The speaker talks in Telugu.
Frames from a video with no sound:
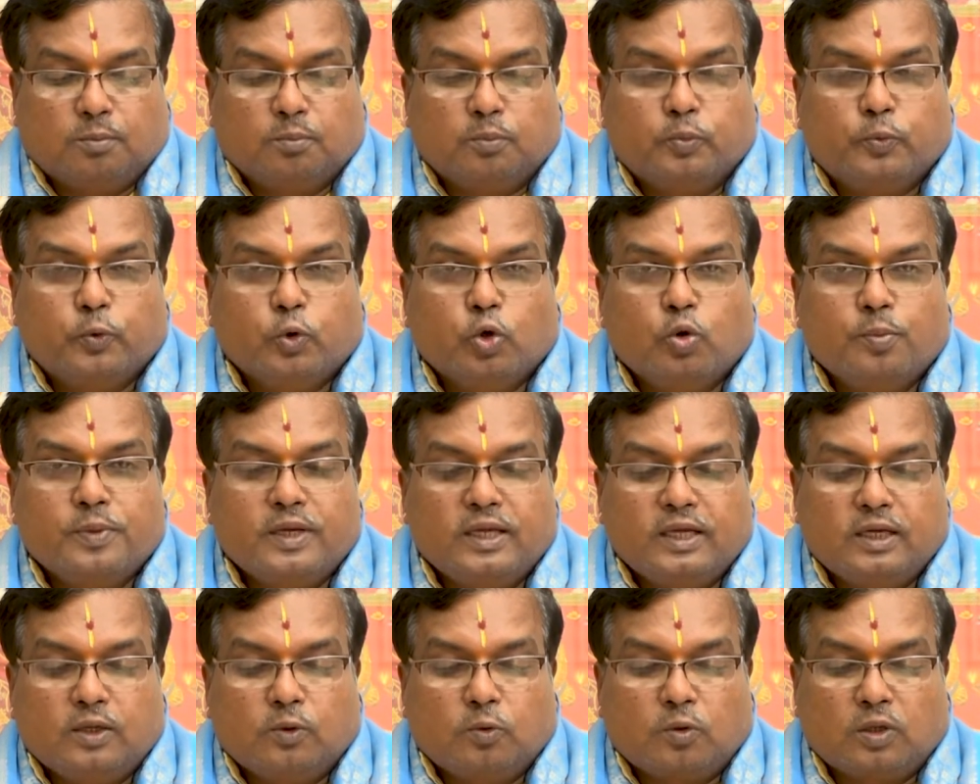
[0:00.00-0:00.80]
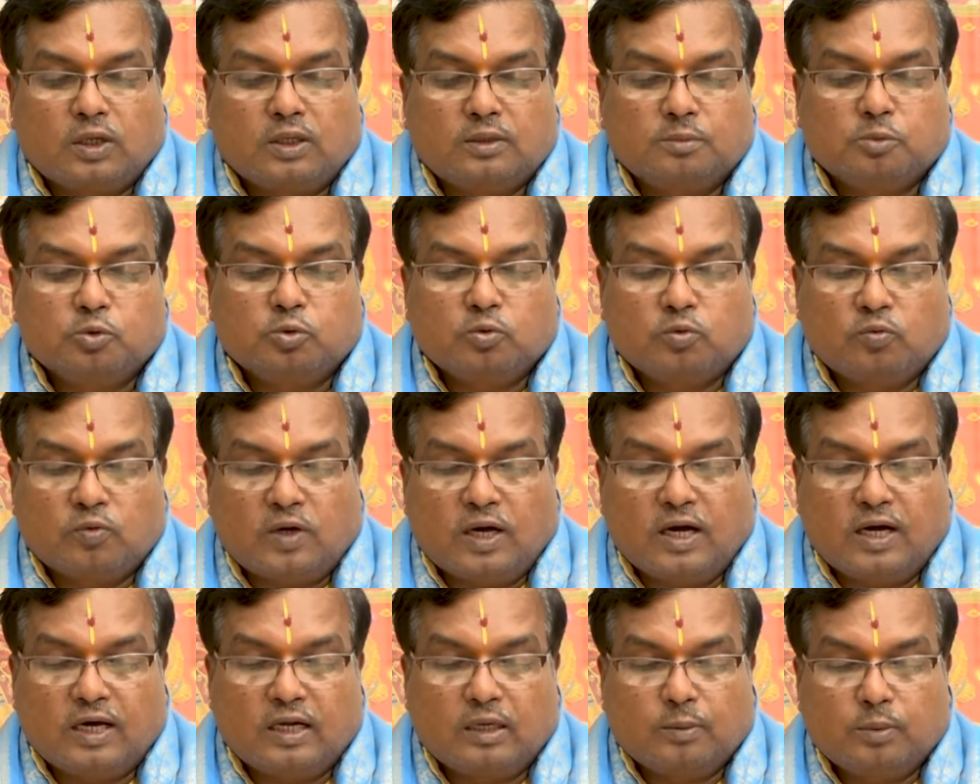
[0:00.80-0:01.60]
భూమి గృహము
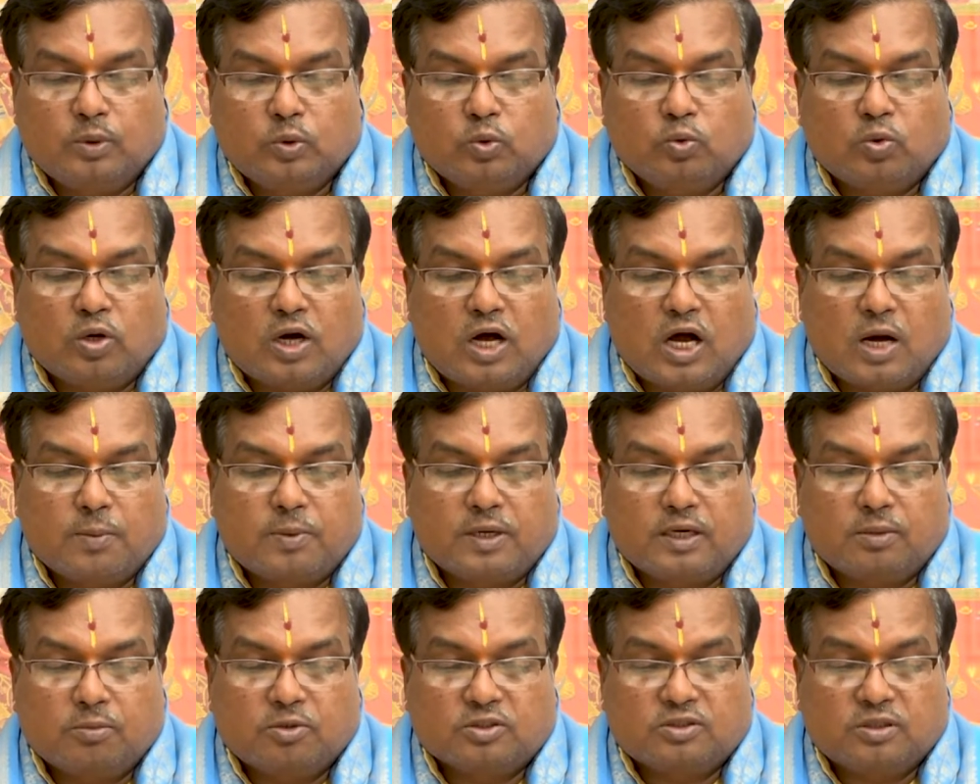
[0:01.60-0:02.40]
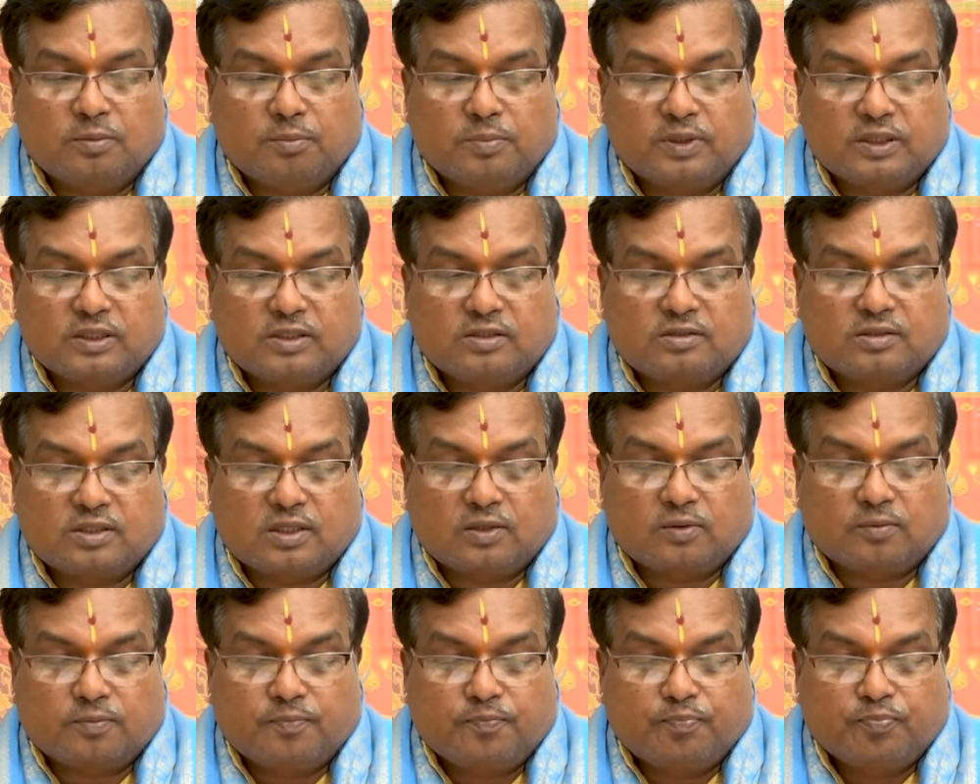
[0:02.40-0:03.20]
వాహనములు ఆభరణములు
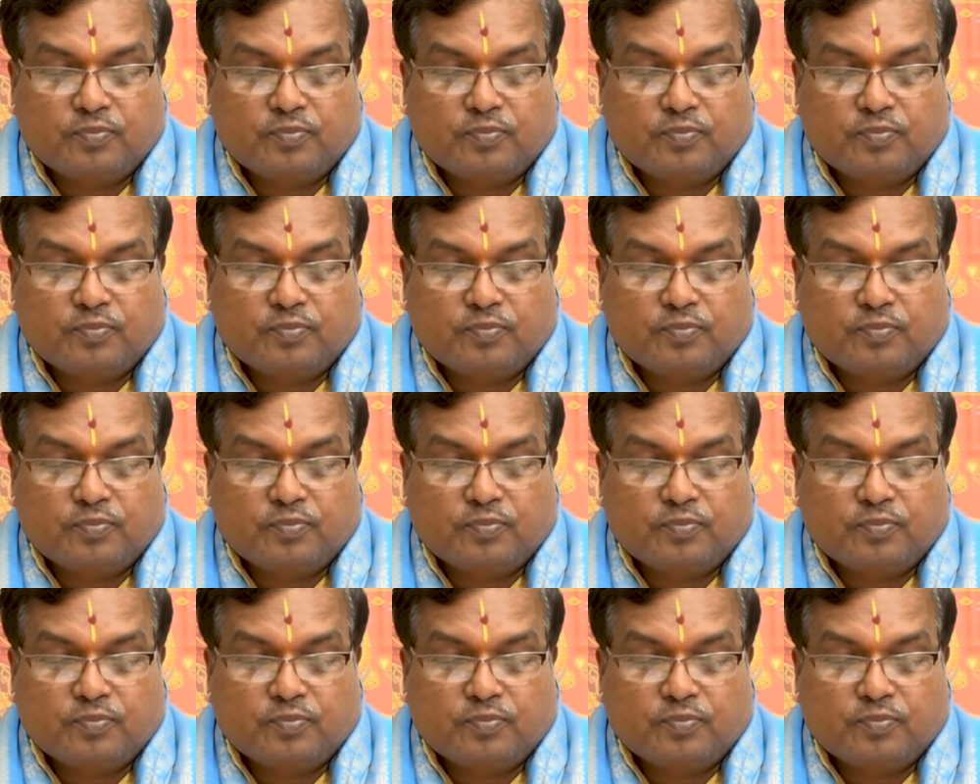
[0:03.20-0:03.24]
సంపాదిస్తారు